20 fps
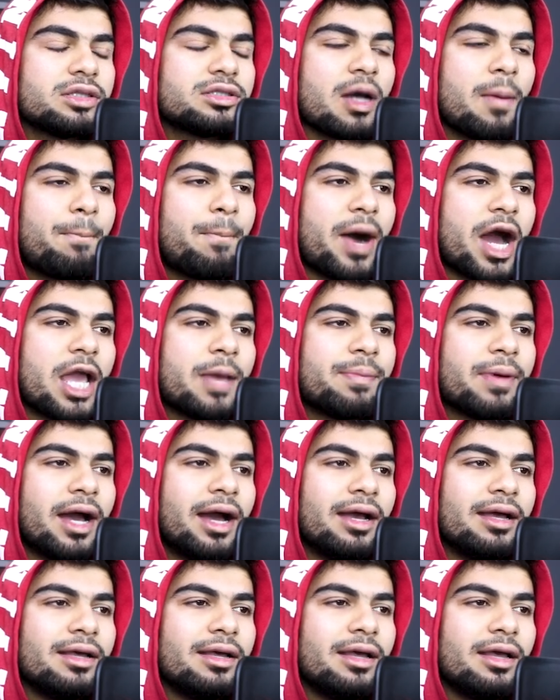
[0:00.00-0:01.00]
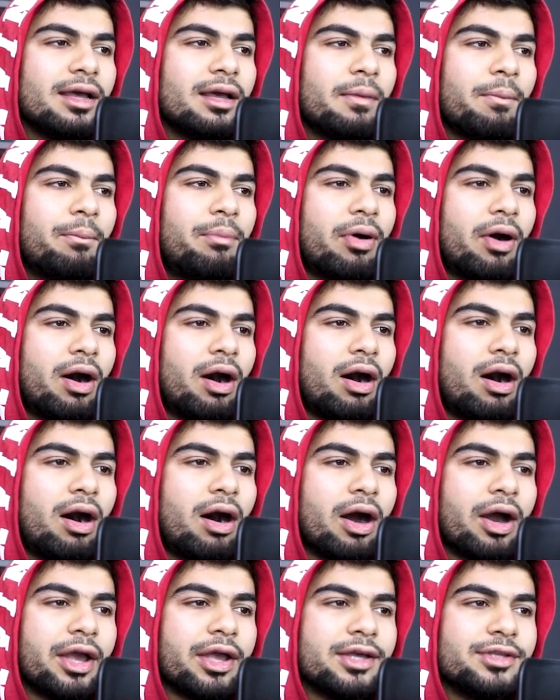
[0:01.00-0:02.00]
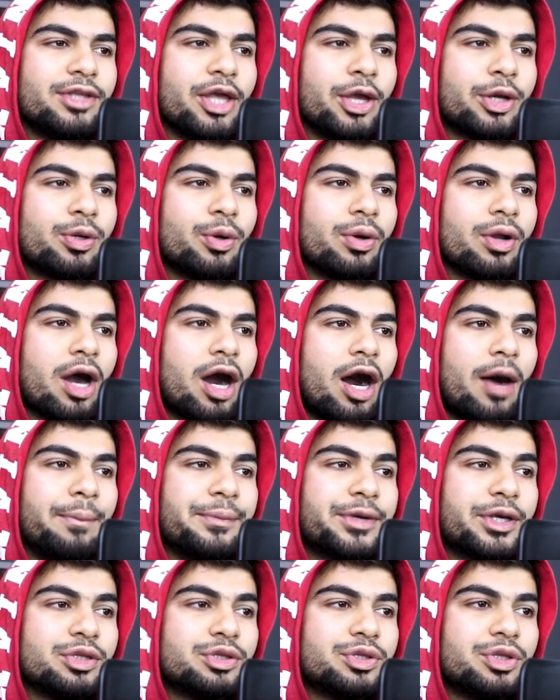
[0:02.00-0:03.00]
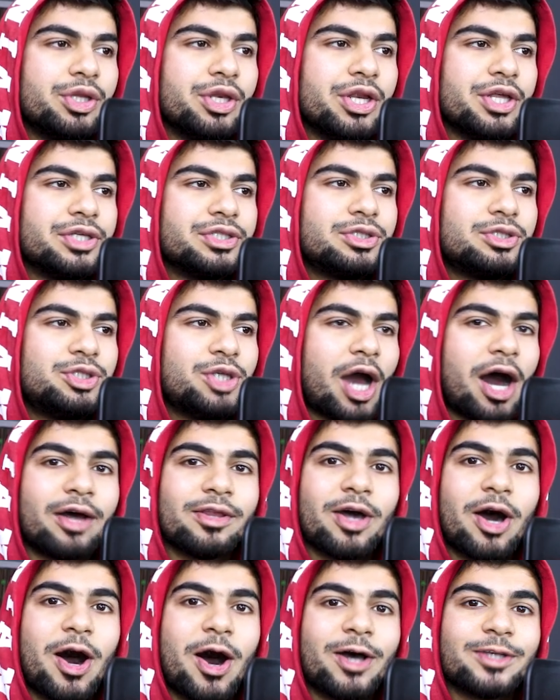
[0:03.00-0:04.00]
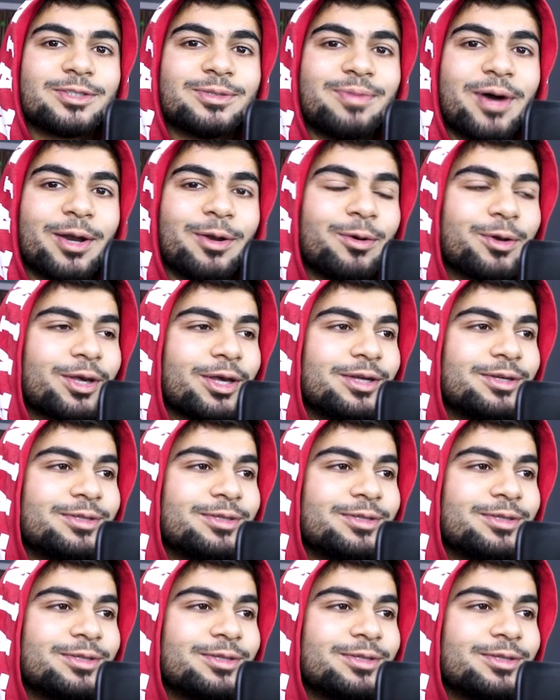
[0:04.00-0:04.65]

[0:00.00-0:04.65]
सा पाइप है भाई देख लो ना हम कितनी ज़्यादा आसमानों की